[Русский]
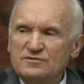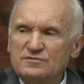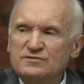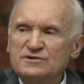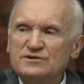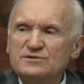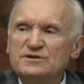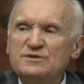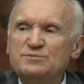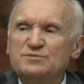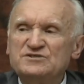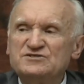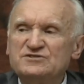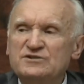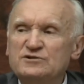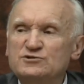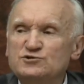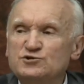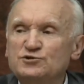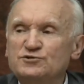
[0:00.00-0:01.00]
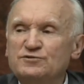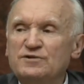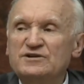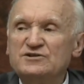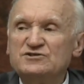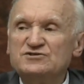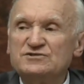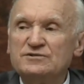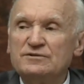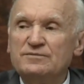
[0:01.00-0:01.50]
Вы не представляете, что
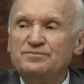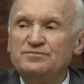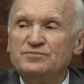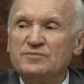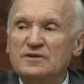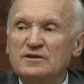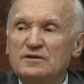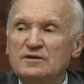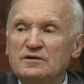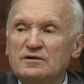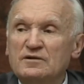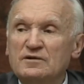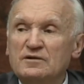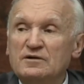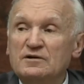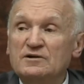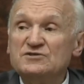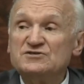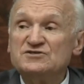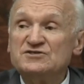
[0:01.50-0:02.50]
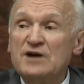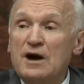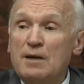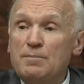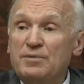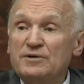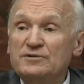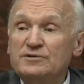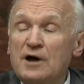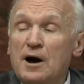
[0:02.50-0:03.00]
творится.
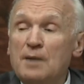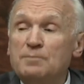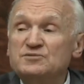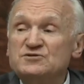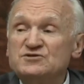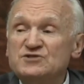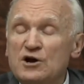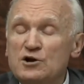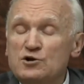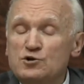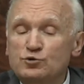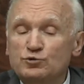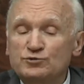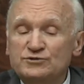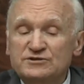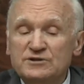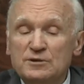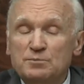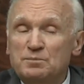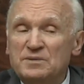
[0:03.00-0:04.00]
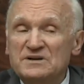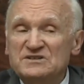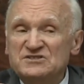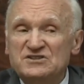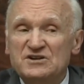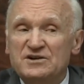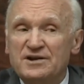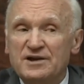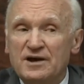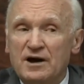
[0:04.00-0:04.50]
Запад абсолютно
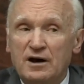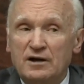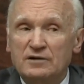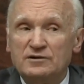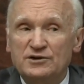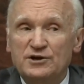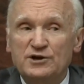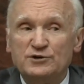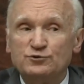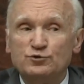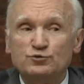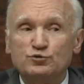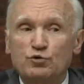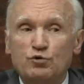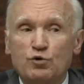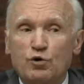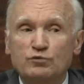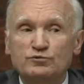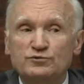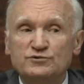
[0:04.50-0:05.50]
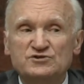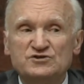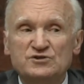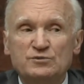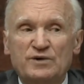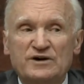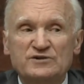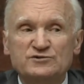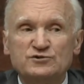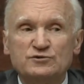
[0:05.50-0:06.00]
потерял эту духовную
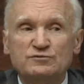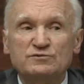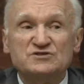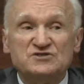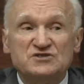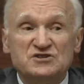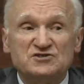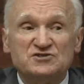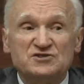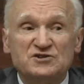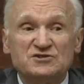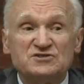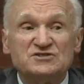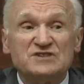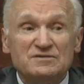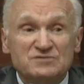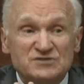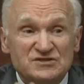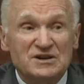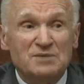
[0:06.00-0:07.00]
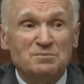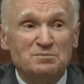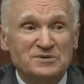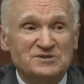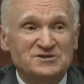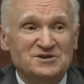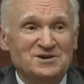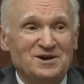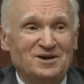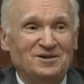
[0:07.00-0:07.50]
тематику. Вы слышите? Совсем
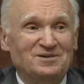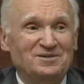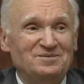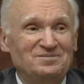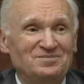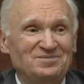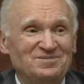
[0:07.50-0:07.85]
потерял.